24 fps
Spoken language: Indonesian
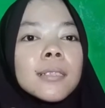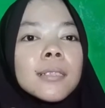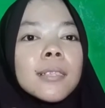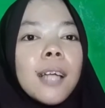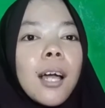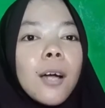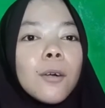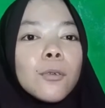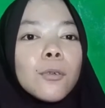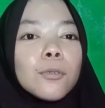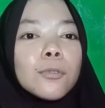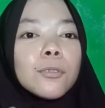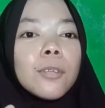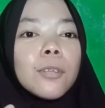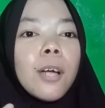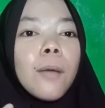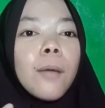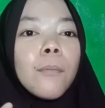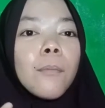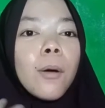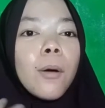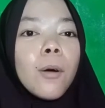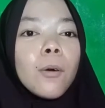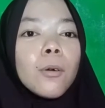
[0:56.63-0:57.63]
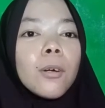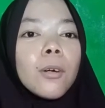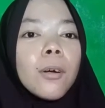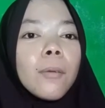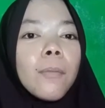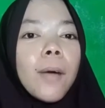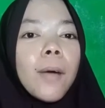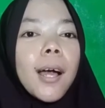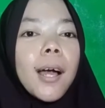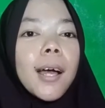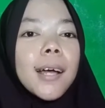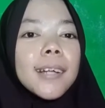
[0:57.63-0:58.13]
aku juga mau
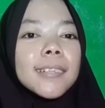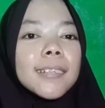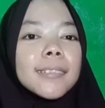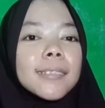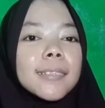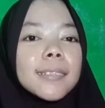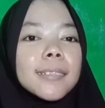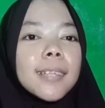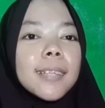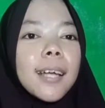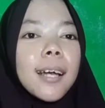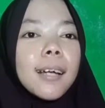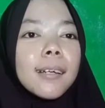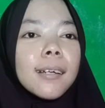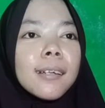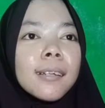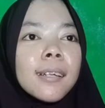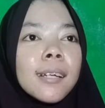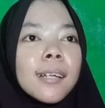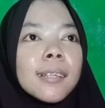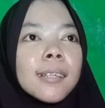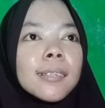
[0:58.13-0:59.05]
ngebahas tentang